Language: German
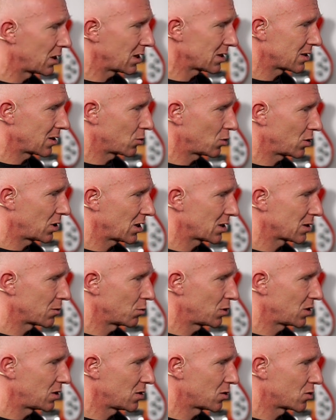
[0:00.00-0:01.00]
Der ist natürlich jetzt
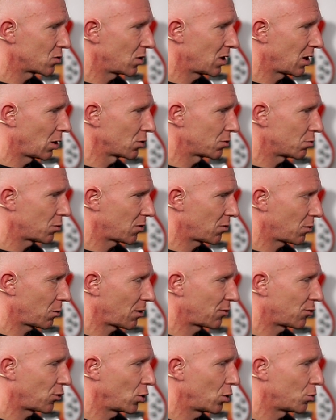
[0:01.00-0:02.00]
ein bisschen zu laut. Machen wir
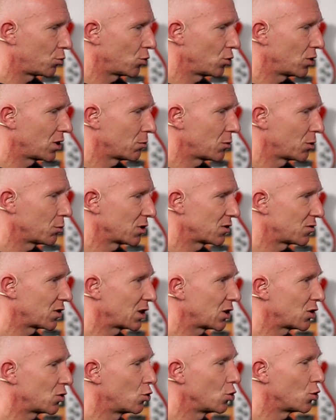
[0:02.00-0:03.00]
mal volle Pulle, damit man es
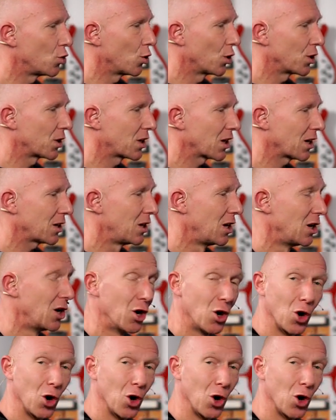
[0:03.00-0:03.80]
wirklich gut hören kann.